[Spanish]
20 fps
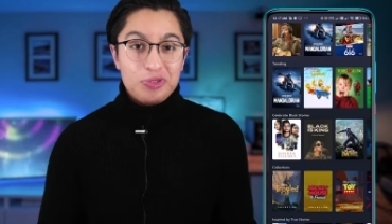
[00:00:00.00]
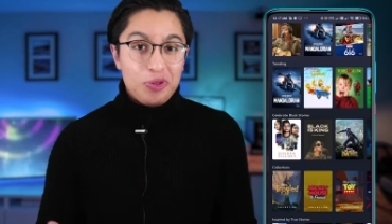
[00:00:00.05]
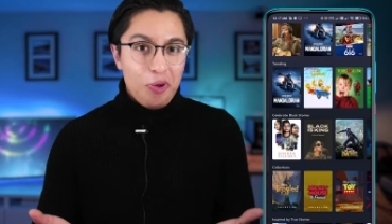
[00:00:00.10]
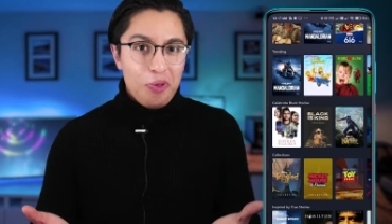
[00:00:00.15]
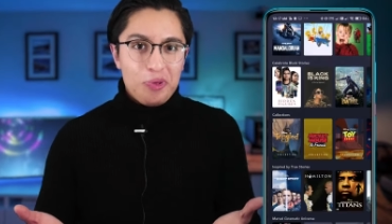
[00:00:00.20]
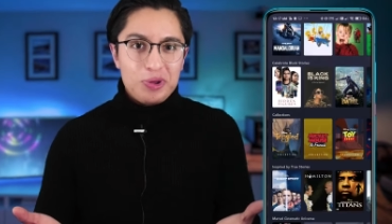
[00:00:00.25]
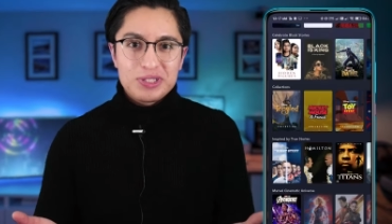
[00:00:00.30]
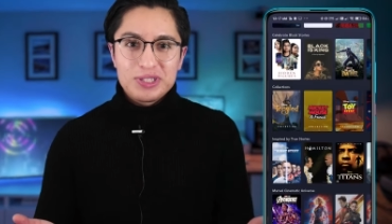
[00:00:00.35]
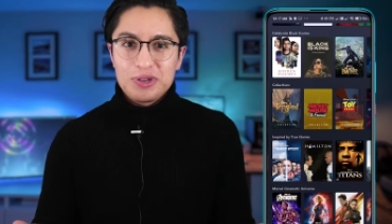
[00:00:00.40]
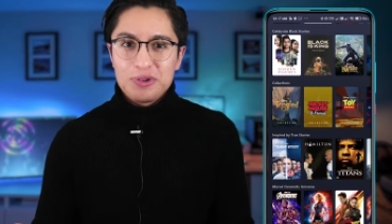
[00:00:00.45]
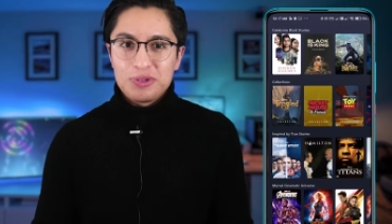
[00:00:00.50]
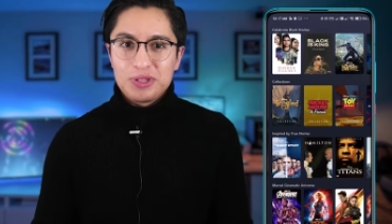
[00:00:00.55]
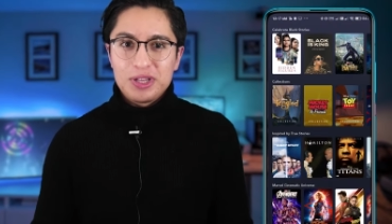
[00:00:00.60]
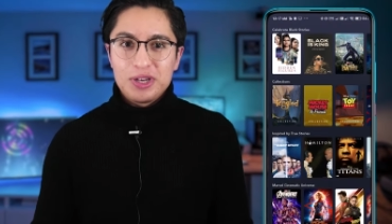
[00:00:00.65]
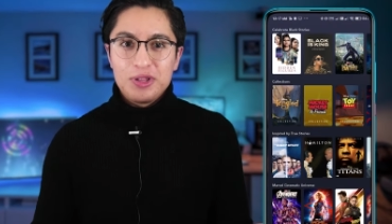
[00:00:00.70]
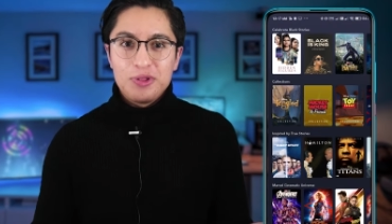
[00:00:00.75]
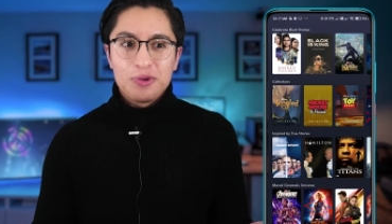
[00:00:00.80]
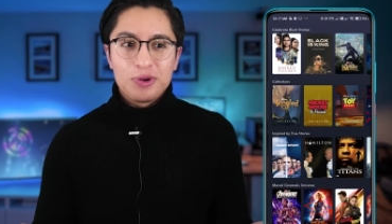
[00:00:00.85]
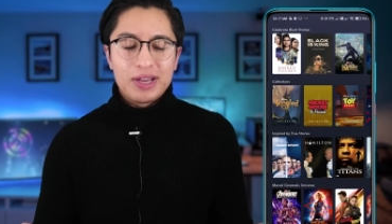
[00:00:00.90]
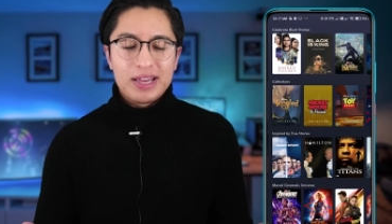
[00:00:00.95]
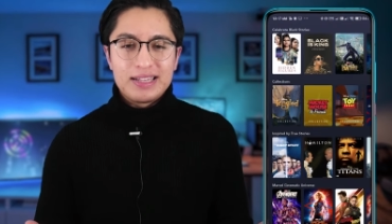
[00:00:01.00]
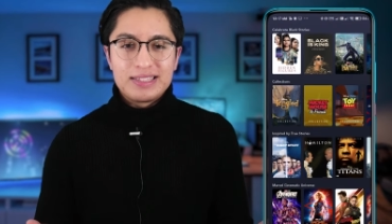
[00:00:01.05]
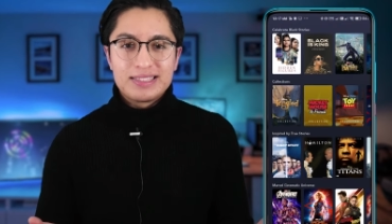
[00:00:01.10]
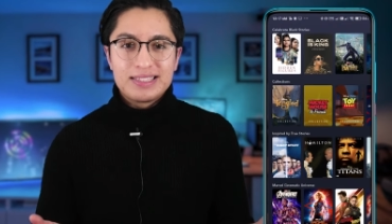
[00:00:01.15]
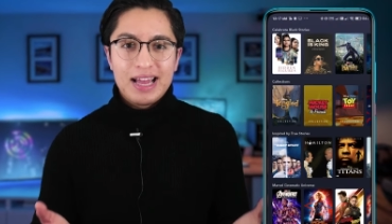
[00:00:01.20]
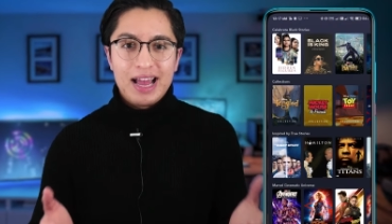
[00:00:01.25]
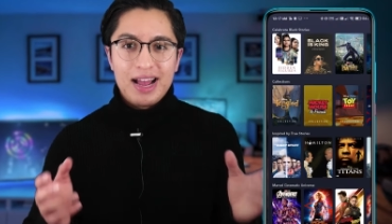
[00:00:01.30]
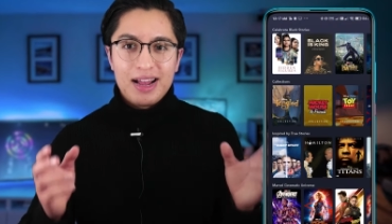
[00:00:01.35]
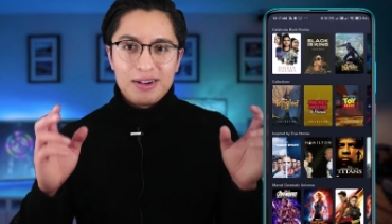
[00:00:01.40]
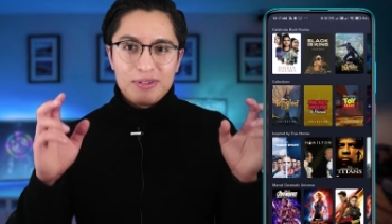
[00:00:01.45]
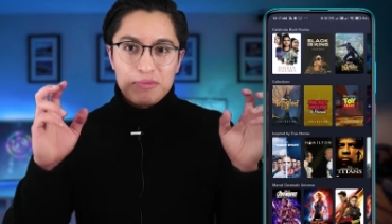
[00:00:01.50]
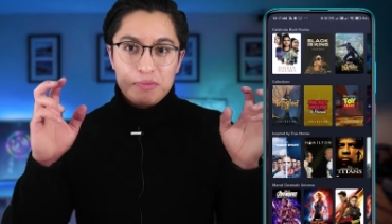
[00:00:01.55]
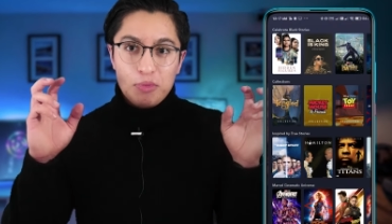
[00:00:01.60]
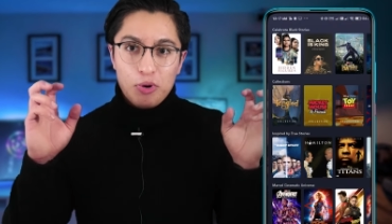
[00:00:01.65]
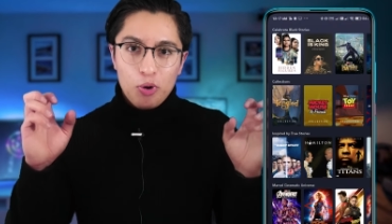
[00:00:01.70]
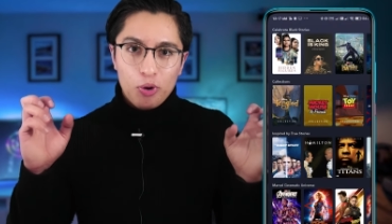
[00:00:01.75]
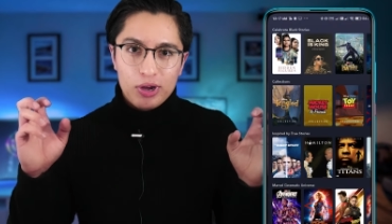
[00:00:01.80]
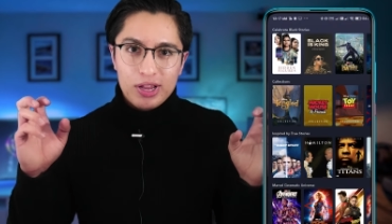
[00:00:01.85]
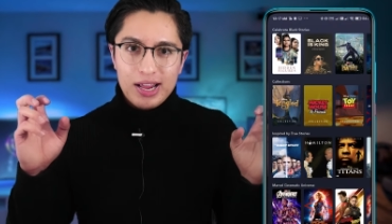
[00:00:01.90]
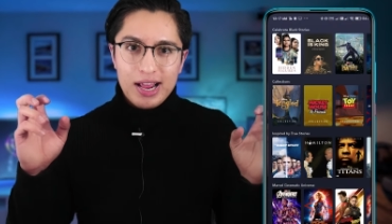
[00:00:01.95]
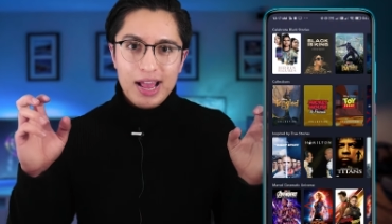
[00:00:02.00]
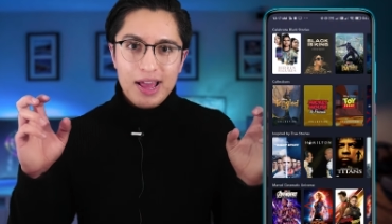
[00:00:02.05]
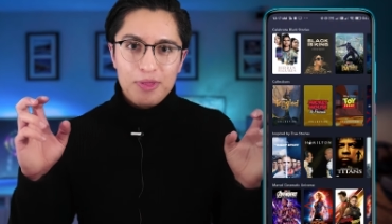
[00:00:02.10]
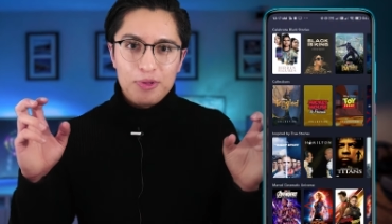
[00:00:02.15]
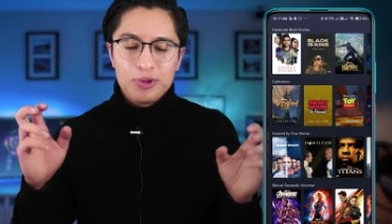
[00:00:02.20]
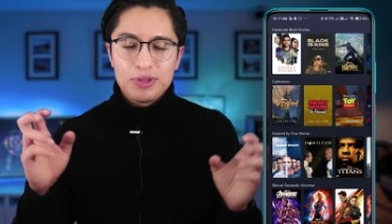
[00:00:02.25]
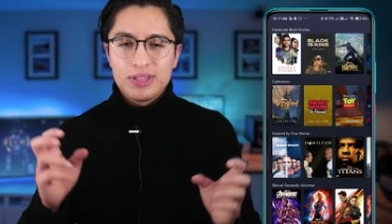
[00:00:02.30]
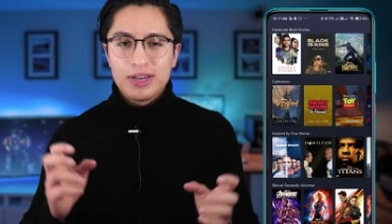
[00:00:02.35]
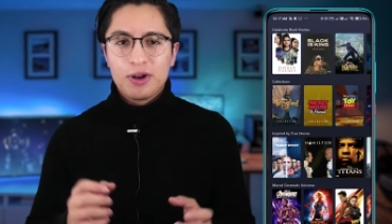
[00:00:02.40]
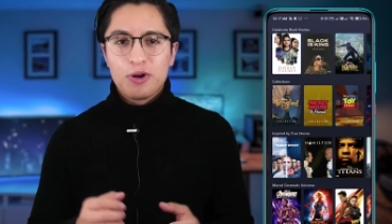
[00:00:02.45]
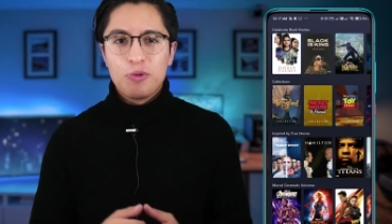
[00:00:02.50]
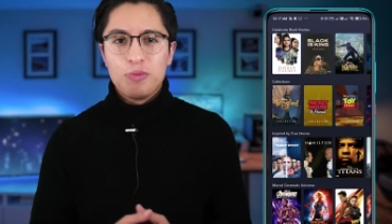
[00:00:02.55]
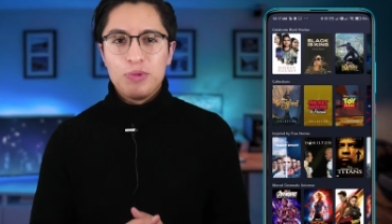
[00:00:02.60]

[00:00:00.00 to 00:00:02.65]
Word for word: Todo ese contenido que está bloqueado, entre